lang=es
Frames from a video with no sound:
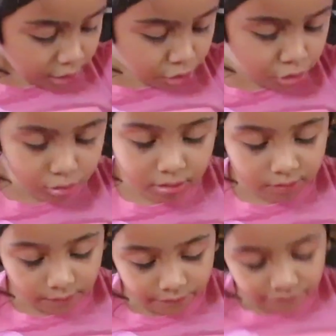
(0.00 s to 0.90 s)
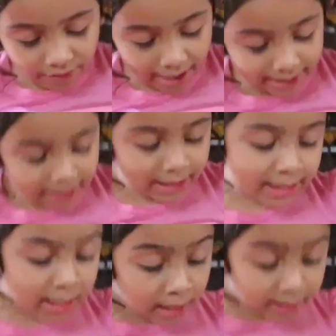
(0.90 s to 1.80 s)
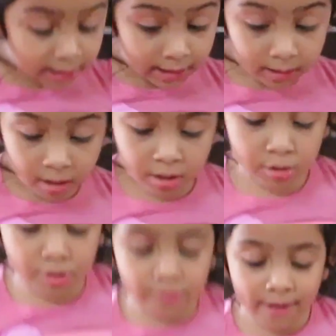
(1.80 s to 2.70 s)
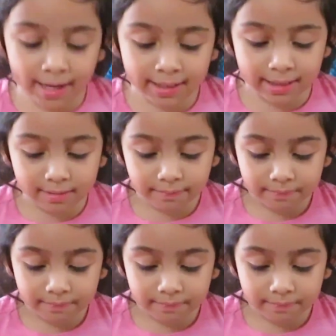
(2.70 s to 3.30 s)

You riding nothing. You riding.